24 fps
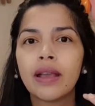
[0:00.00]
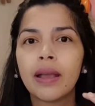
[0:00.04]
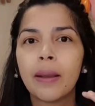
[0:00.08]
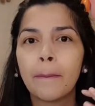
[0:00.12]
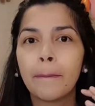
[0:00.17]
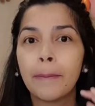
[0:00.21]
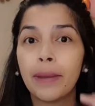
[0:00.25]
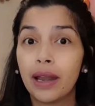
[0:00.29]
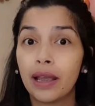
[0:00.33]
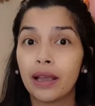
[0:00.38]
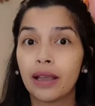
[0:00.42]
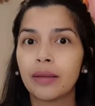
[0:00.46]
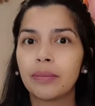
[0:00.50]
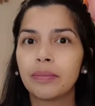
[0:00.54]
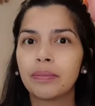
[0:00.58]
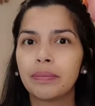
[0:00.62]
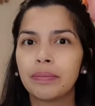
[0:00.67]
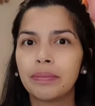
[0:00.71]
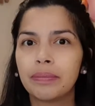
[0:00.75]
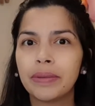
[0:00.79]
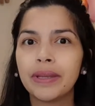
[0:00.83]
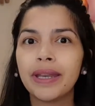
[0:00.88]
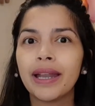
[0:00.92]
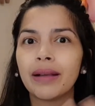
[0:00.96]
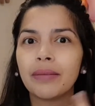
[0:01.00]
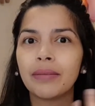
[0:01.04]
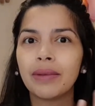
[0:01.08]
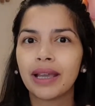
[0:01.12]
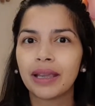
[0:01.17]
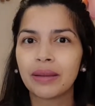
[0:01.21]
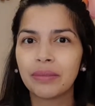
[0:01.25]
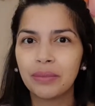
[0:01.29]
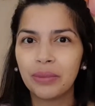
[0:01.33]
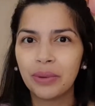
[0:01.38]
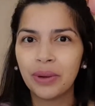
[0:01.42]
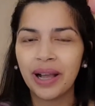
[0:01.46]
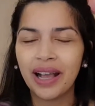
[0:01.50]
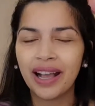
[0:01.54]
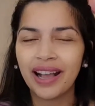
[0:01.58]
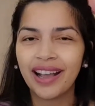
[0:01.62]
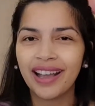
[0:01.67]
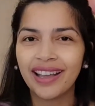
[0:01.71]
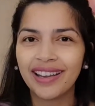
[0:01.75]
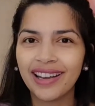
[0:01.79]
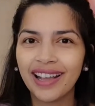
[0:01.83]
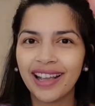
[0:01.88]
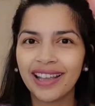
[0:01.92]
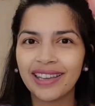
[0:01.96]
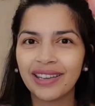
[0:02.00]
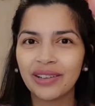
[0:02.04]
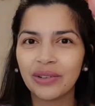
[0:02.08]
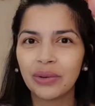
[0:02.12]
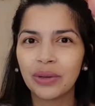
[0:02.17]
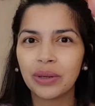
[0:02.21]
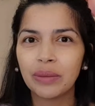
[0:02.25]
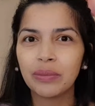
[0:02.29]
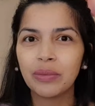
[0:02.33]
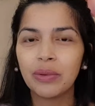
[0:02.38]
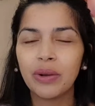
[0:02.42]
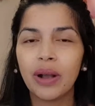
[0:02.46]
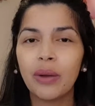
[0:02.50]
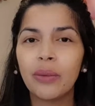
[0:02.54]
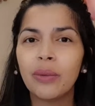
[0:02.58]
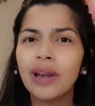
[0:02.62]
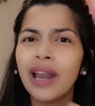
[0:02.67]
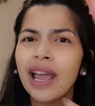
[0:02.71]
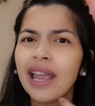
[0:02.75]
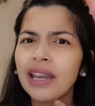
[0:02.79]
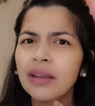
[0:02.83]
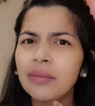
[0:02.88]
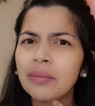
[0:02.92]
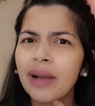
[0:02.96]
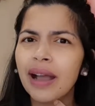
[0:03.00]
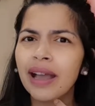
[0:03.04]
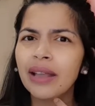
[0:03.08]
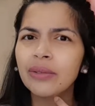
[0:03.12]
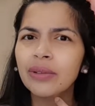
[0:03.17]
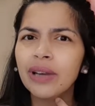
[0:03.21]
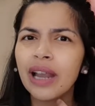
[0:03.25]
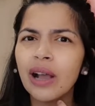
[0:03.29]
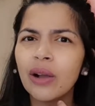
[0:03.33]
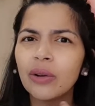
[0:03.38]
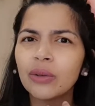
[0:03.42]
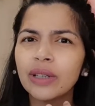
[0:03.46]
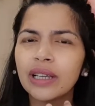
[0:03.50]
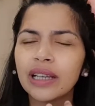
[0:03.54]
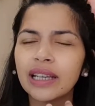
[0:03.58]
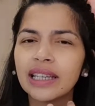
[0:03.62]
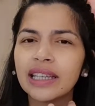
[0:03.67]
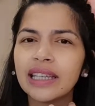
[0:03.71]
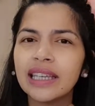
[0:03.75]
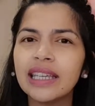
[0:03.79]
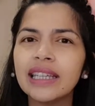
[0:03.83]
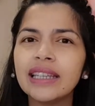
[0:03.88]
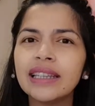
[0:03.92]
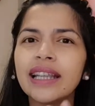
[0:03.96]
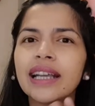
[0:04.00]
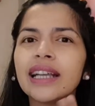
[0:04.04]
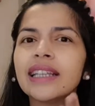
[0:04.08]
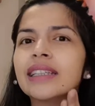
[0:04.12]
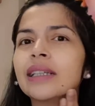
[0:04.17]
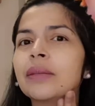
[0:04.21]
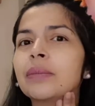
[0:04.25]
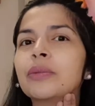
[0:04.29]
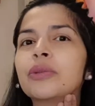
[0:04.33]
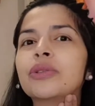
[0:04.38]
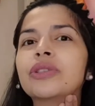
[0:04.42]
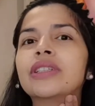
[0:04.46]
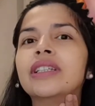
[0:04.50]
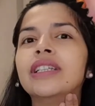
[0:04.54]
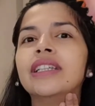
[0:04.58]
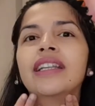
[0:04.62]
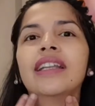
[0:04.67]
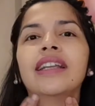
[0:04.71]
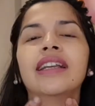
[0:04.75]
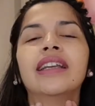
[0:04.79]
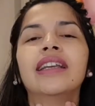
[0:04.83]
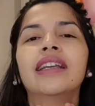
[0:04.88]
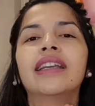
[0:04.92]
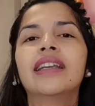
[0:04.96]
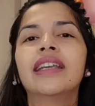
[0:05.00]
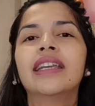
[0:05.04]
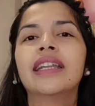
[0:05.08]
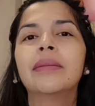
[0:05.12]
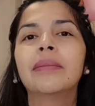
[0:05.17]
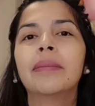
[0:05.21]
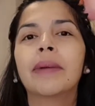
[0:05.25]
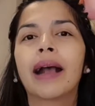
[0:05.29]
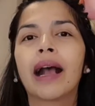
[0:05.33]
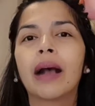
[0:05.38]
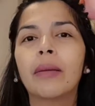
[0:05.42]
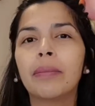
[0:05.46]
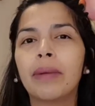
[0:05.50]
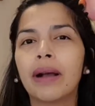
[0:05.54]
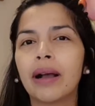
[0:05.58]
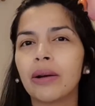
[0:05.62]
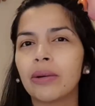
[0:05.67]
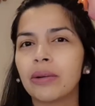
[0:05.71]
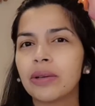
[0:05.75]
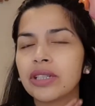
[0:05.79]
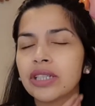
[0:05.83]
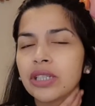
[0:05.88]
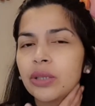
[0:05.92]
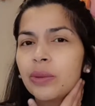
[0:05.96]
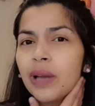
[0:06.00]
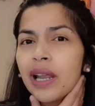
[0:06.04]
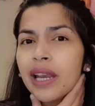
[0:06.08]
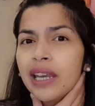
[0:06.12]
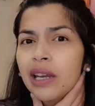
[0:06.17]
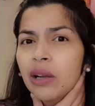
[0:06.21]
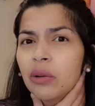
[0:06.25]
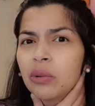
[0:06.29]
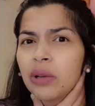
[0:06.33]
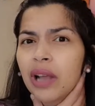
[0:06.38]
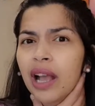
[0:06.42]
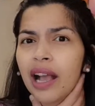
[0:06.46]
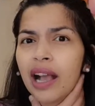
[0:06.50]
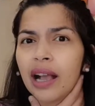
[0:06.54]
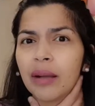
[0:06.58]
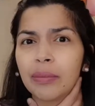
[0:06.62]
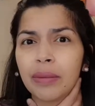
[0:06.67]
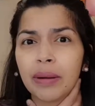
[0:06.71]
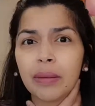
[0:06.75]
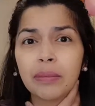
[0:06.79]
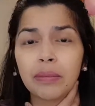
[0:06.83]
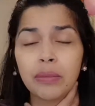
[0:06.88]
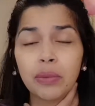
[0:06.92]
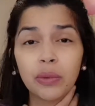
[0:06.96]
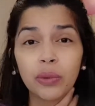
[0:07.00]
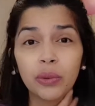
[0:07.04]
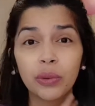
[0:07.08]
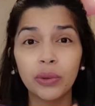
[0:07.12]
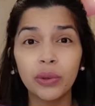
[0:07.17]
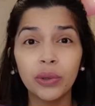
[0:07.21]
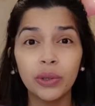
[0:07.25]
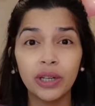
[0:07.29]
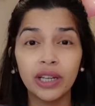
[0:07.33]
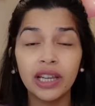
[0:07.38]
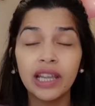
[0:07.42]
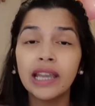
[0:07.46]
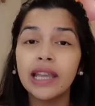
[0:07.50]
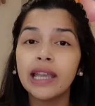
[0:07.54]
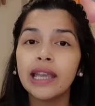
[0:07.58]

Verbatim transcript: malaking, pinakamalaking bunganga na kaya kong ibuka. Wala naman, wala akong nakikita, tapos gina, kinapaka pa ako rin siya. Wala rin akong nakakapang bukol.